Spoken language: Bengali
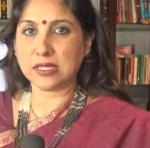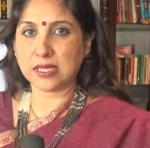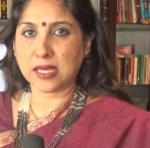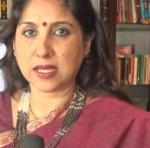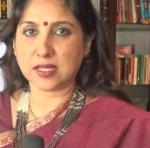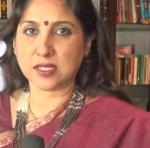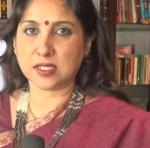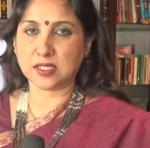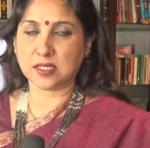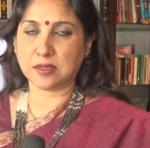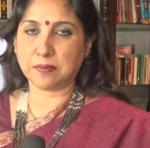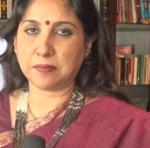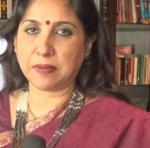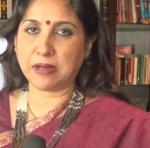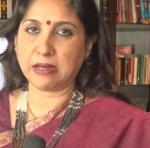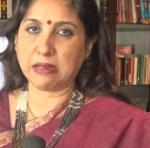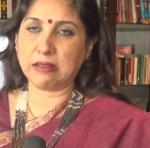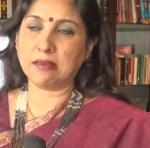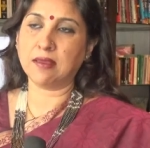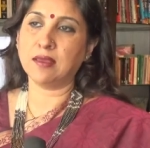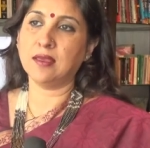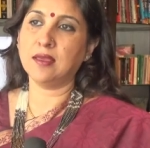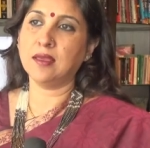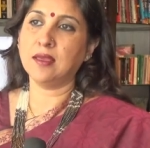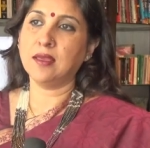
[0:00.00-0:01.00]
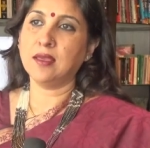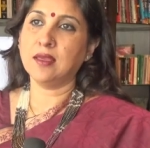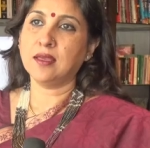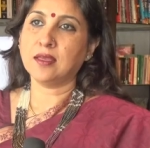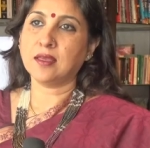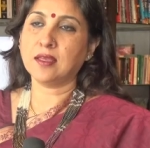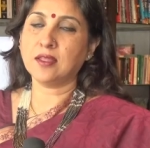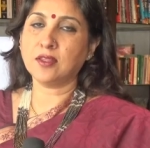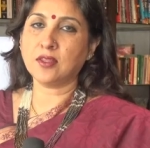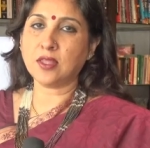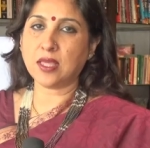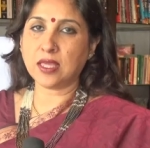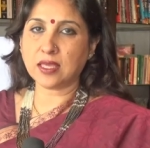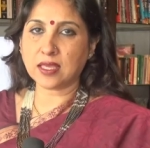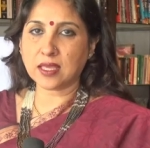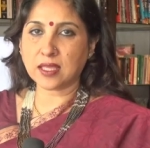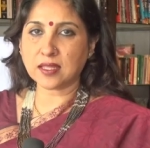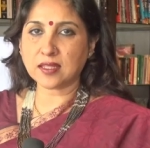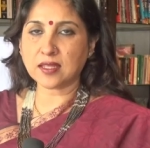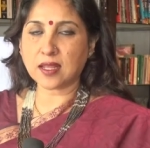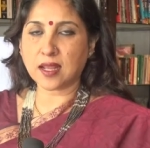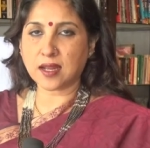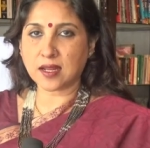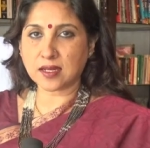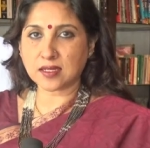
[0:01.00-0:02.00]
নিয়ে আসতে পারে কিন্তু এই
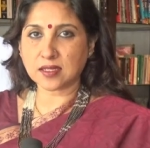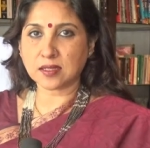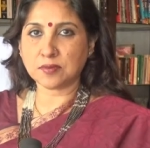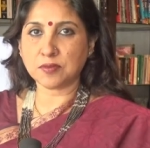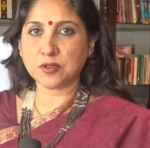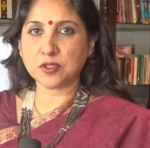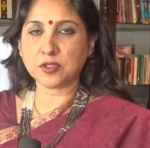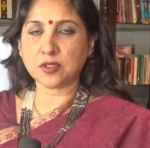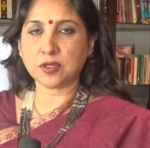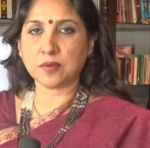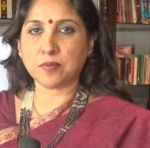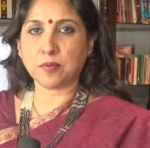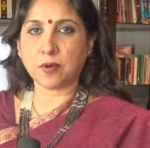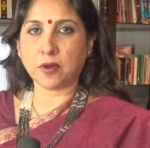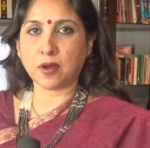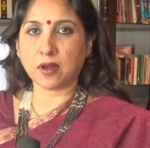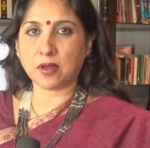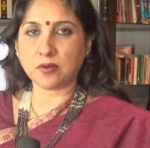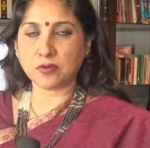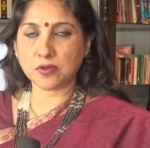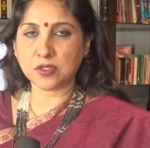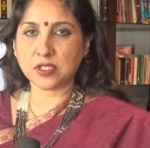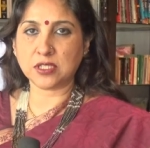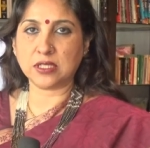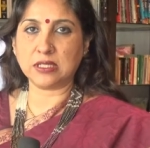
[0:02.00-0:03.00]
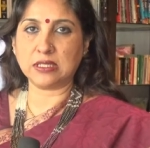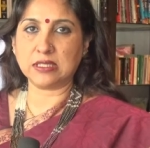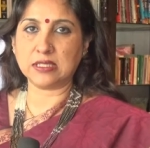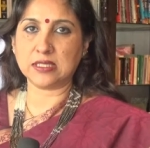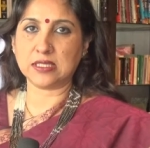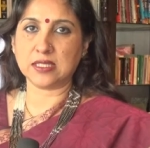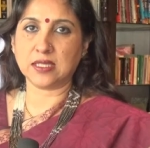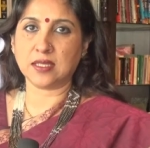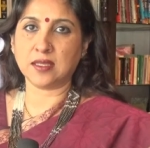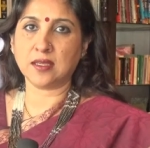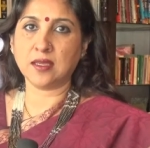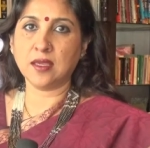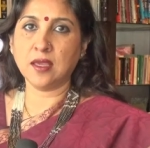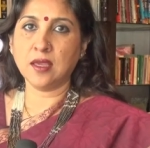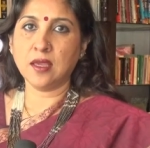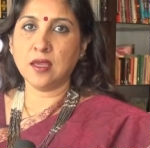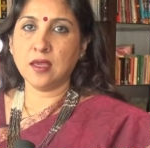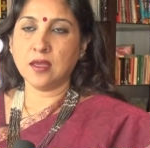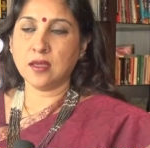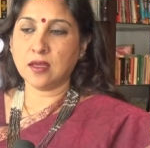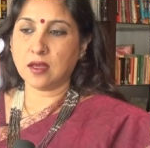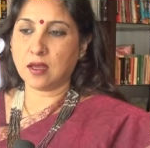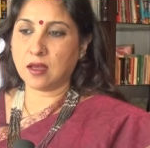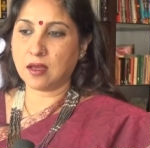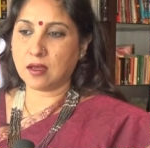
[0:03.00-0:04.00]
ক্ষেত্রে আর একটা বিষয় বলা উচিত যে
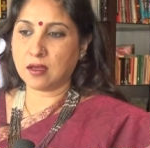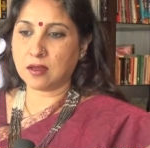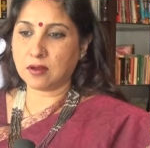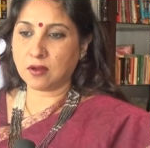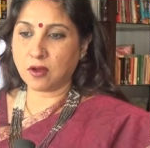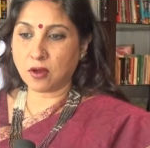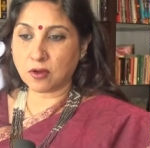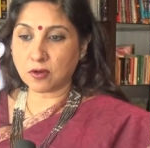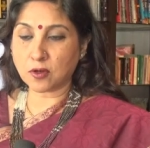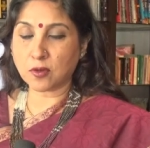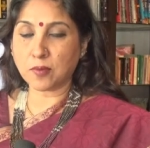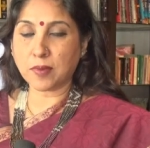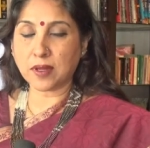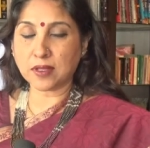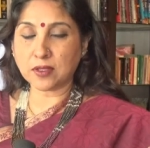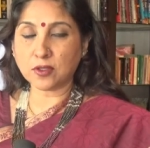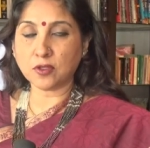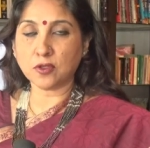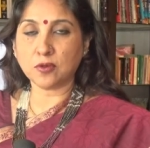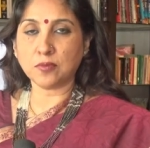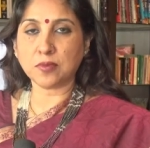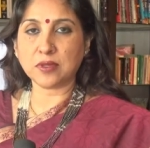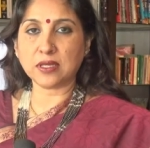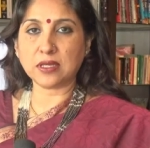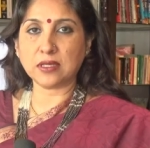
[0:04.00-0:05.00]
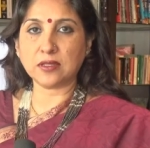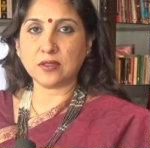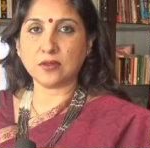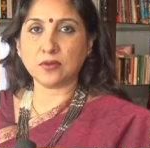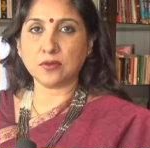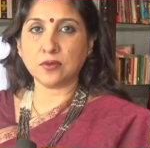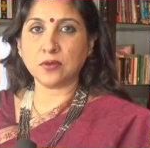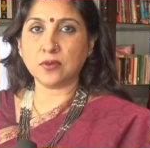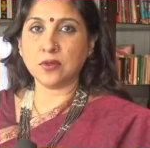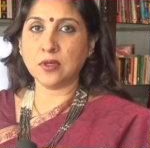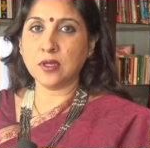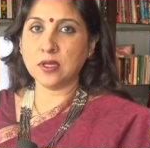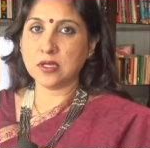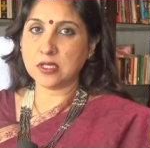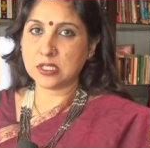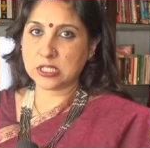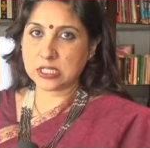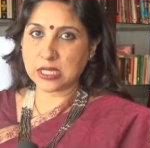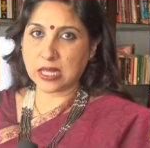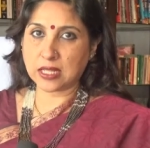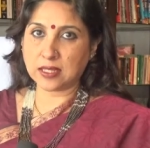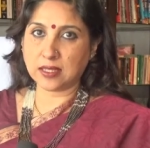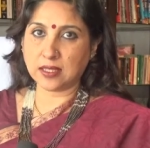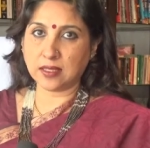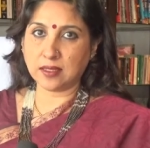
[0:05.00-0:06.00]
গণমাধ্যম কিন্তু
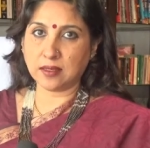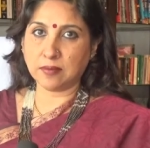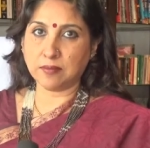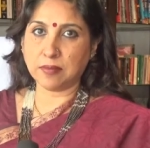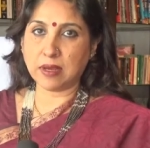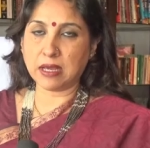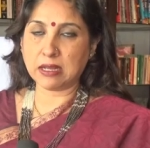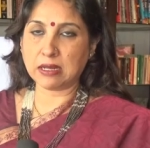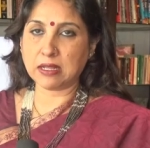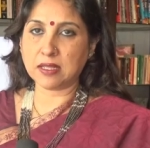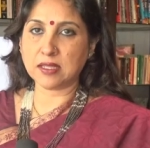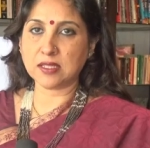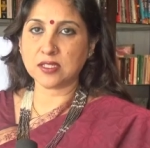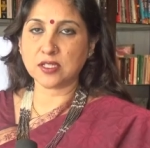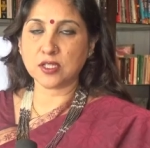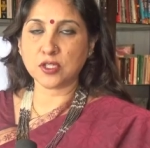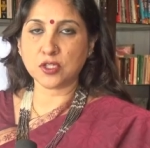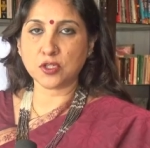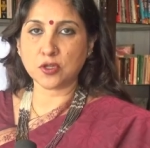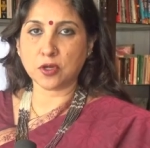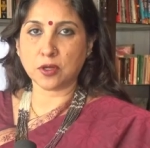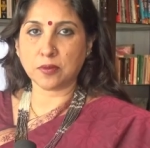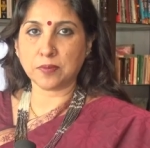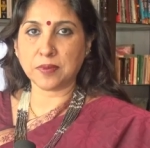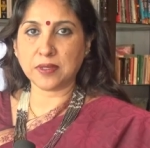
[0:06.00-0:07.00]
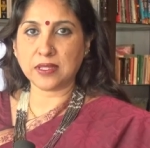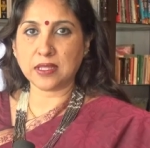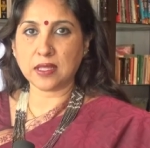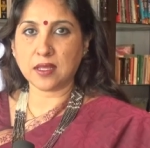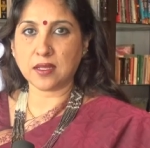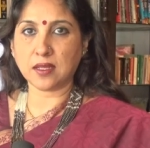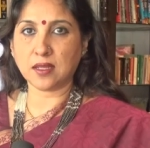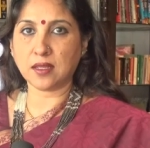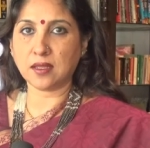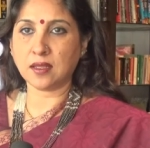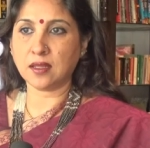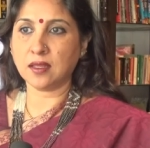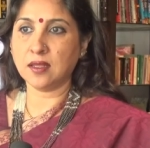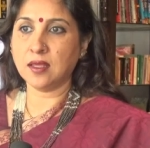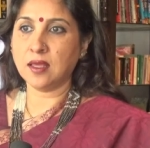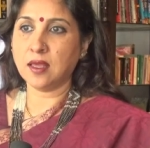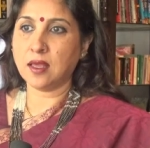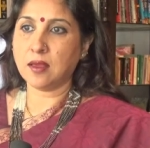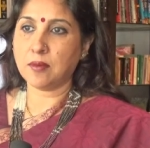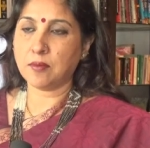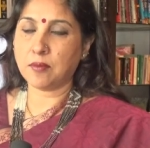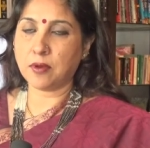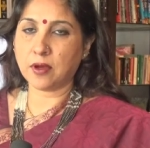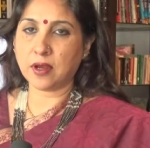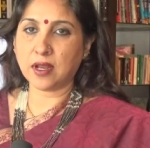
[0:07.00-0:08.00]
স্বাধীন বাংলাদেশের সংবিধানে
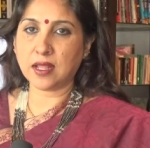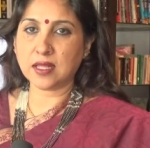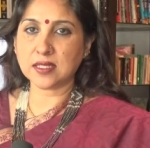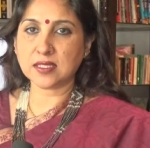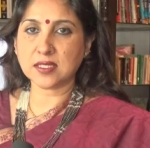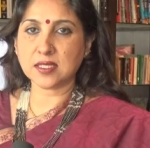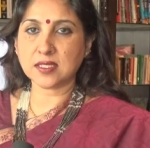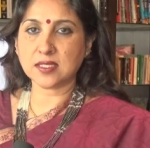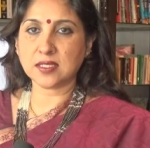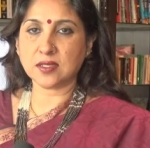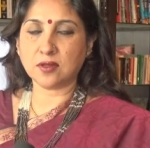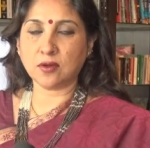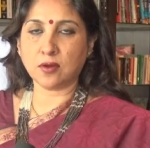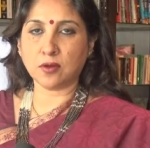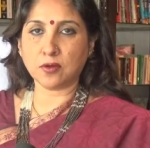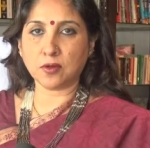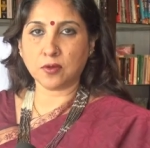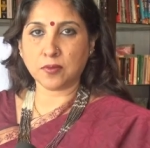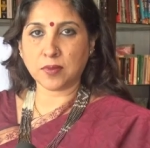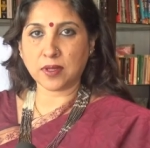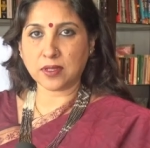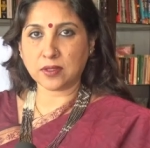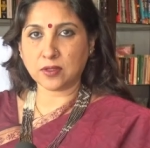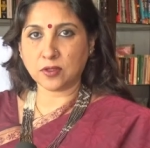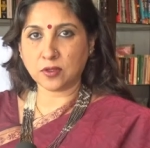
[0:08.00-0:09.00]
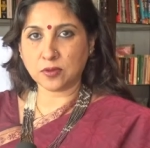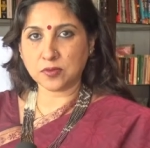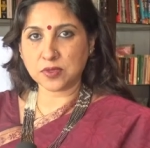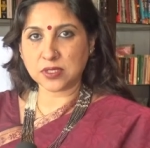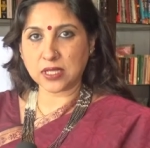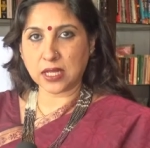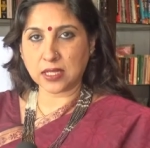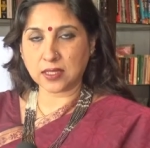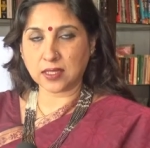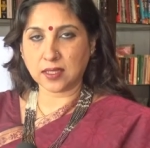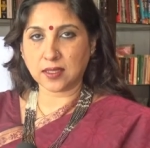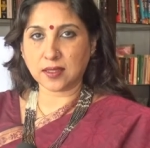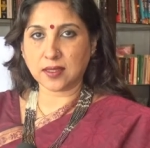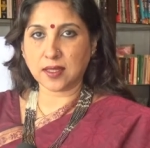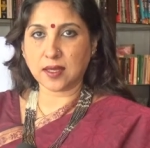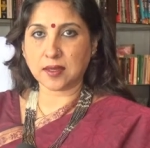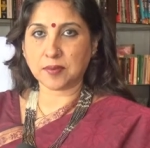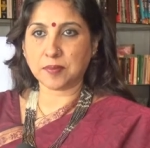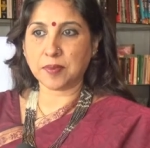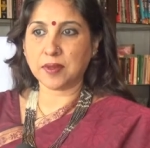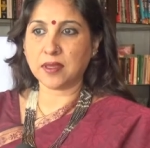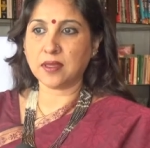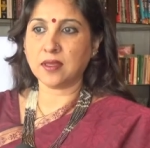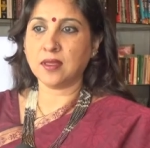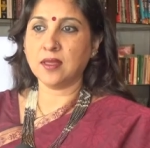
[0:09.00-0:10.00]
বলা আছে যে গণমাধ্যম স্বাধীন
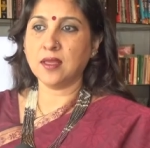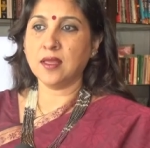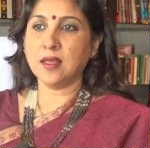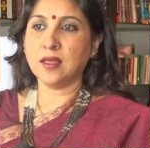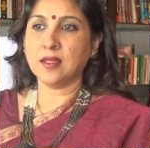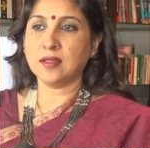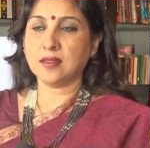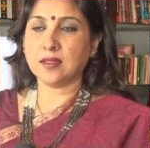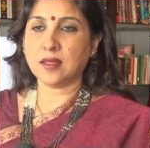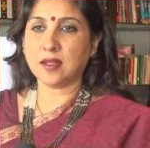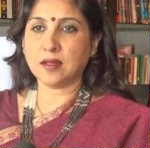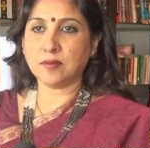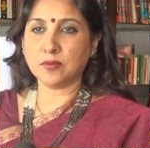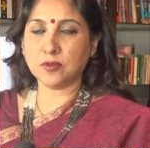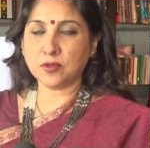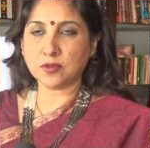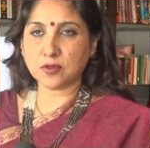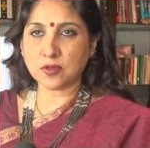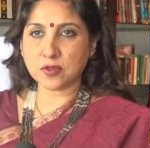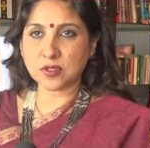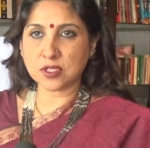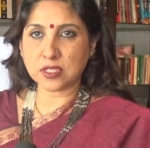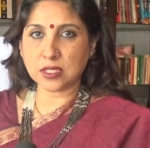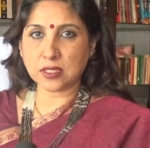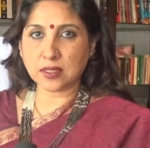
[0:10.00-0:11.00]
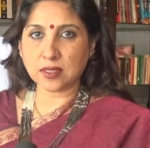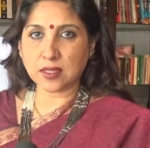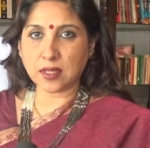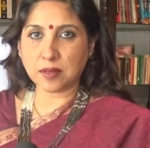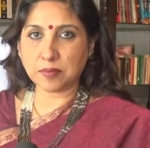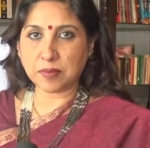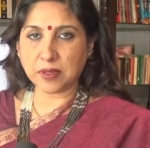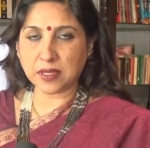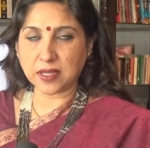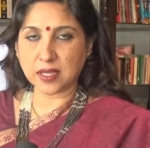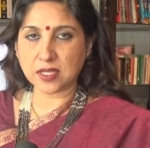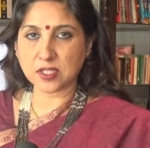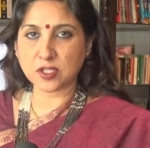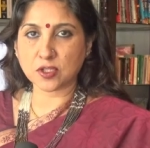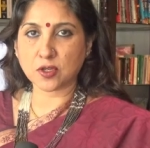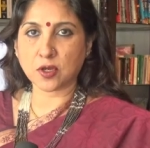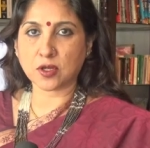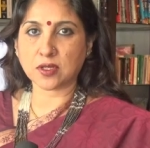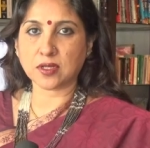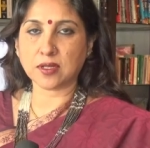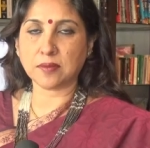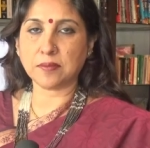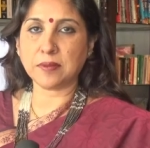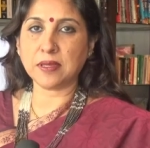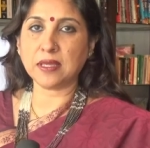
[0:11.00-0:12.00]
থাকবে তারা মুক্ত চিন্তার বিকাশ
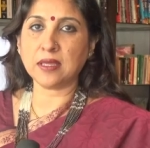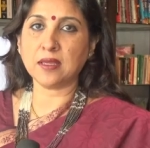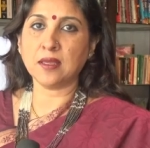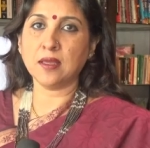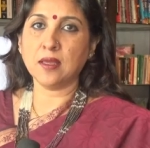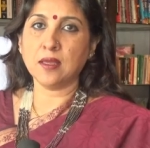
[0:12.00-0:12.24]
ঘটাবে